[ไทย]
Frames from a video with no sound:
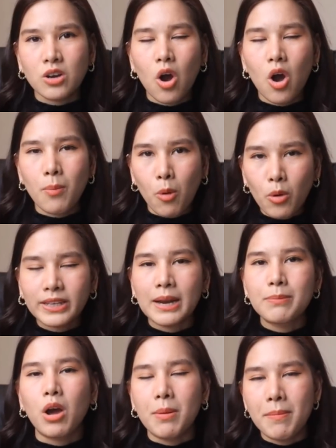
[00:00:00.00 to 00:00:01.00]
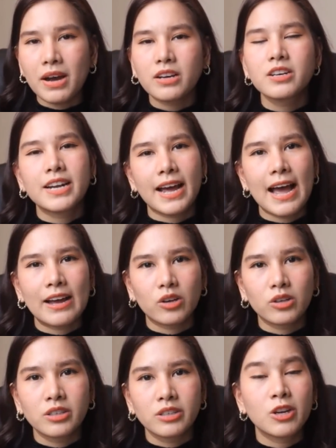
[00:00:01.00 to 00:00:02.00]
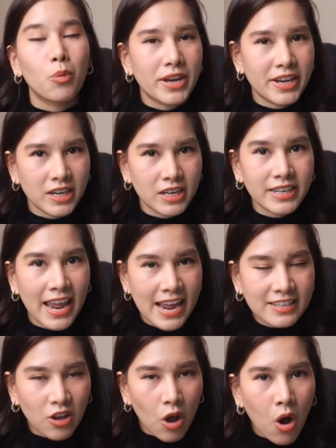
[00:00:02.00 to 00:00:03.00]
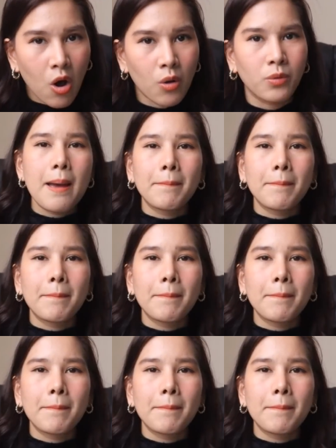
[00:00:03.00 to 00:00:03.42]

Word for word: ก็พูดกันบ่อยมากขึ้นนะคะ ก็คือ the winner takes all